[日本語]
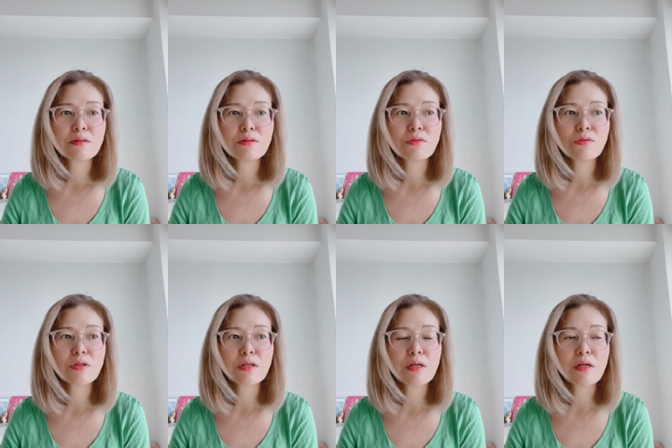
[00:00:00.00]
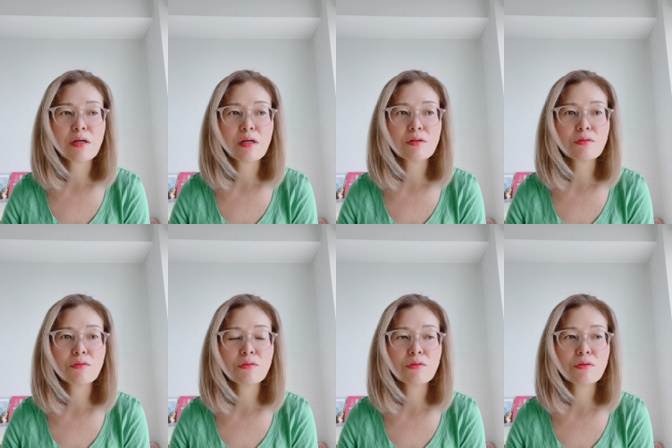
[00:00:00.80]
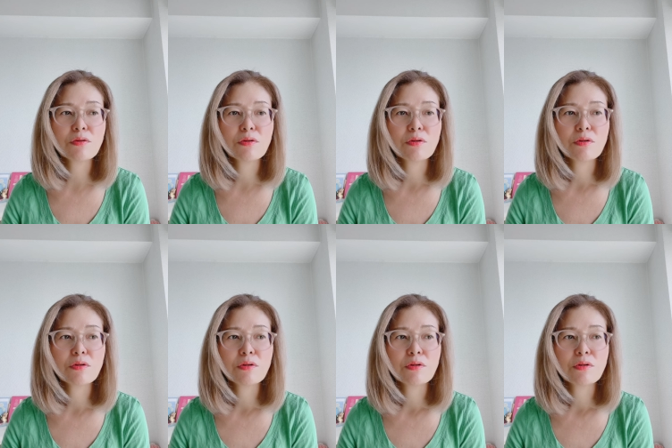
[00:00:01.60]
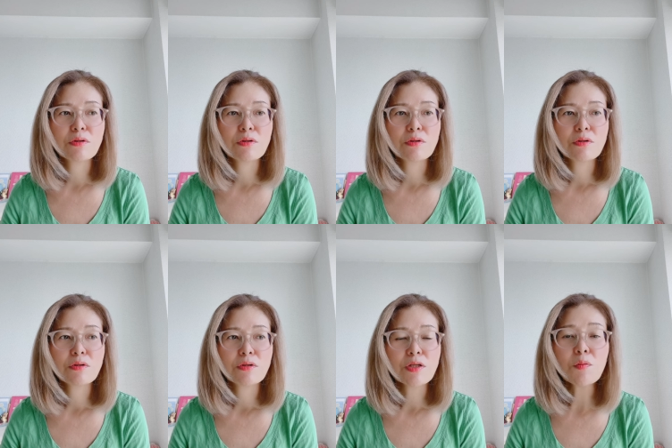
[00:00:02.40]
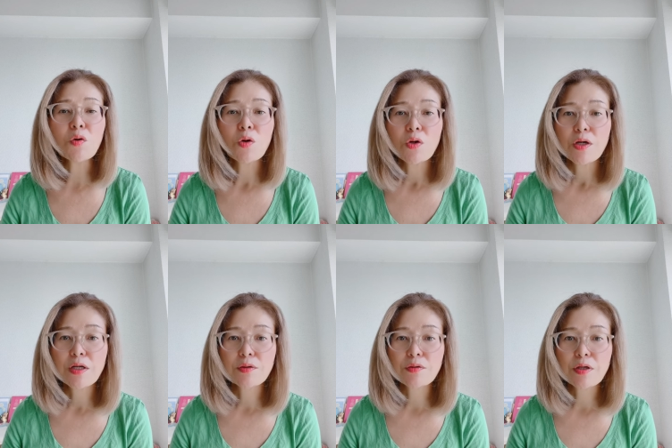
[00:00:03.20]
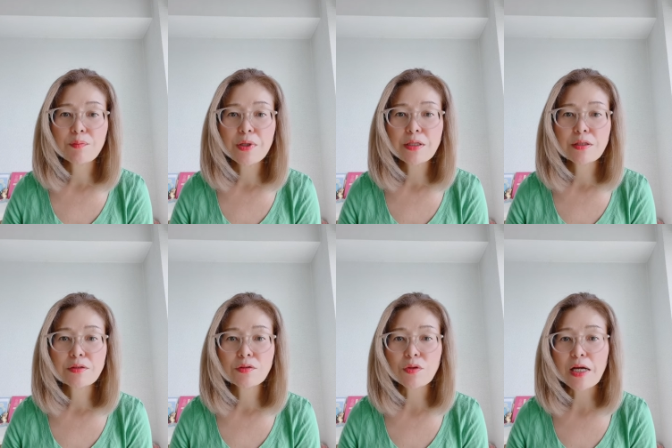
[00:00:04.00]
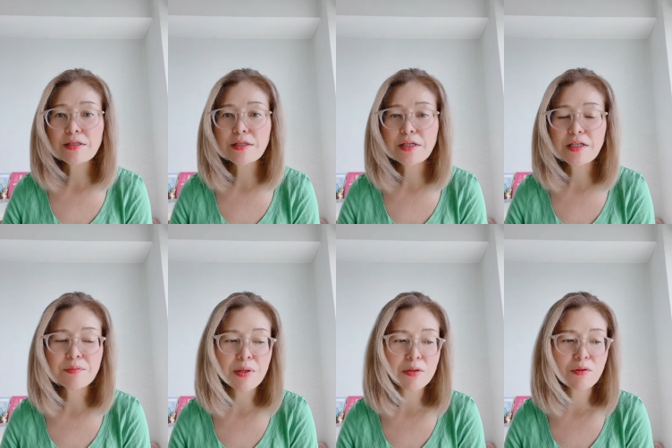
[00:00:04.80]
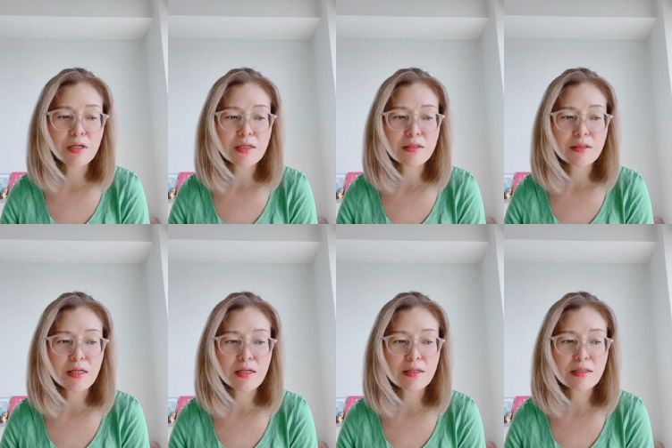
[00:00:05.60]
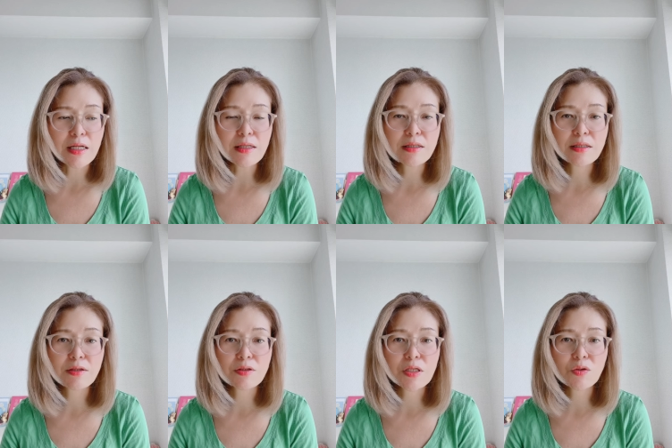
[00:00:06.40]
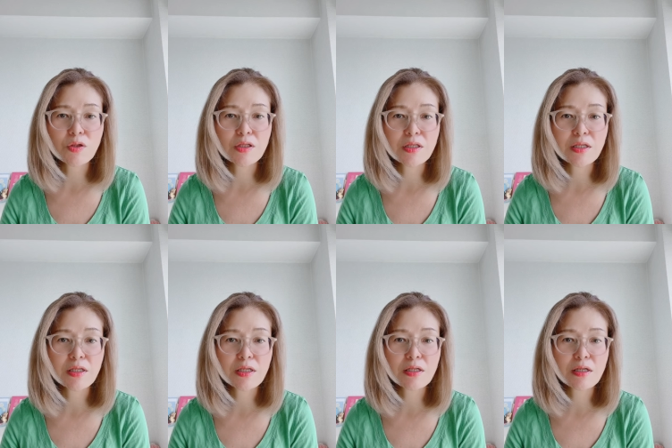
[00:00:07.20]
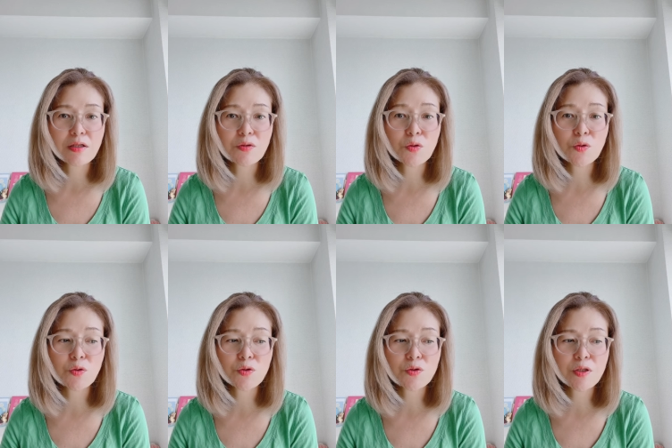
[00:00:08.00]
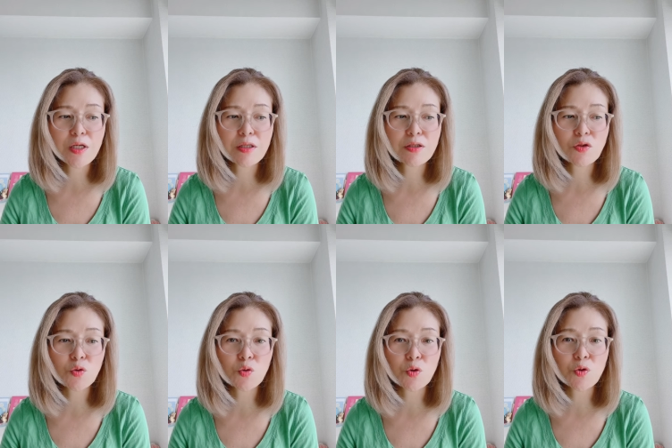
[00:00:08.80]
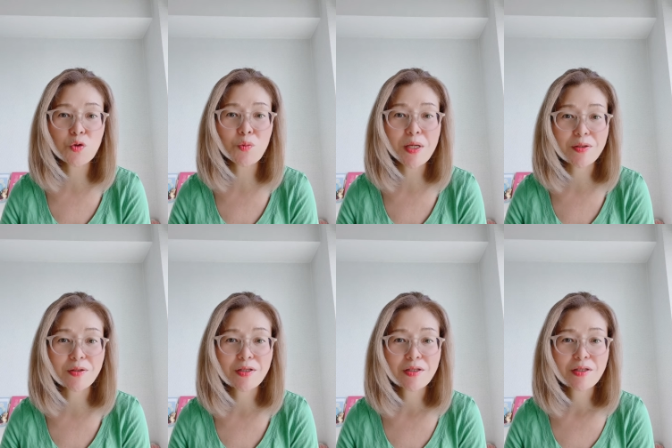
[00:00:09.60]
そうだねあとでも、えっと、やっぱりちょっと反射的にパッと噛んで痛いって言った時に食うと一緒でちょっと緩める